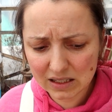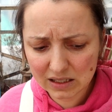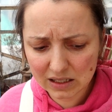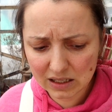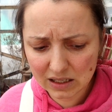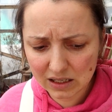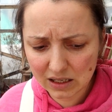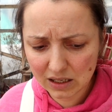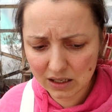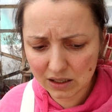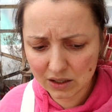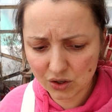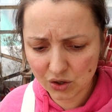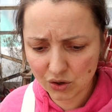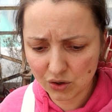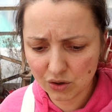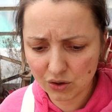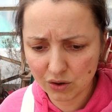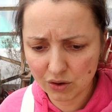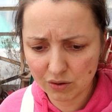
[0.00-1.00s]
c'est
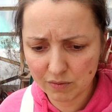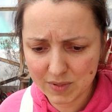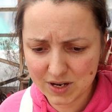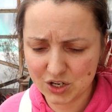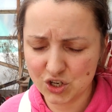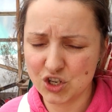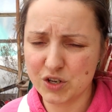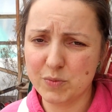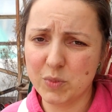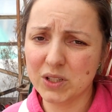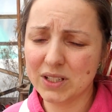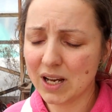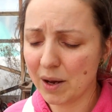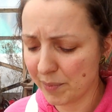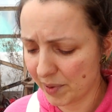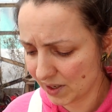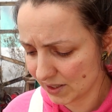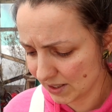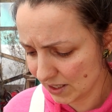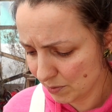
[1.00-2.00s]
que ben j'ai pas tant
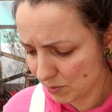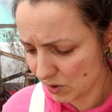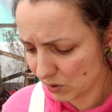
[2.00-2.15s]
pensé,